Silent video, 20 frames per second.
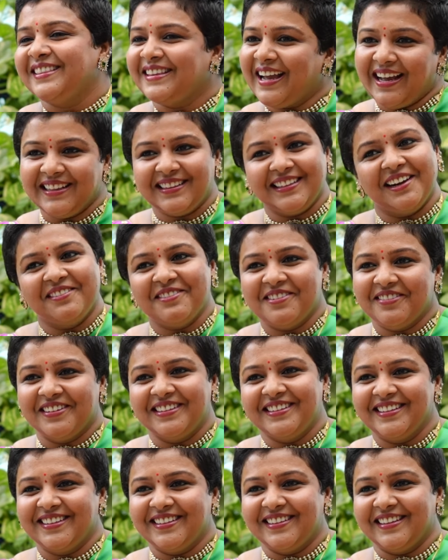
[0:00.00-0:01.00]
தாத்தாவும்
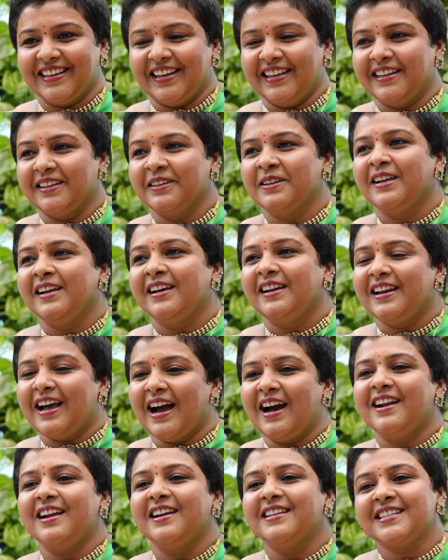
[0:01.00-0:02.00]
வந்திருந்தாரு
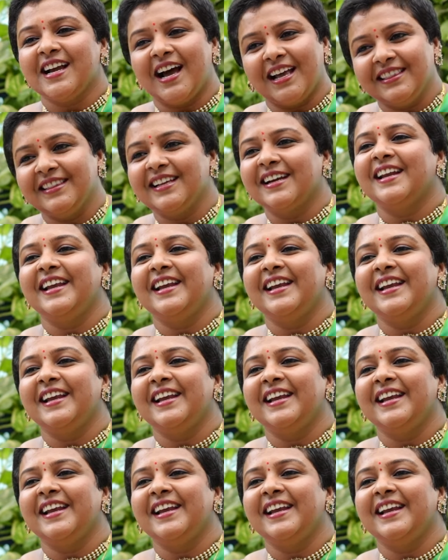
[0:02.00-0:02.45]
நான் நினச்சேன் அந்த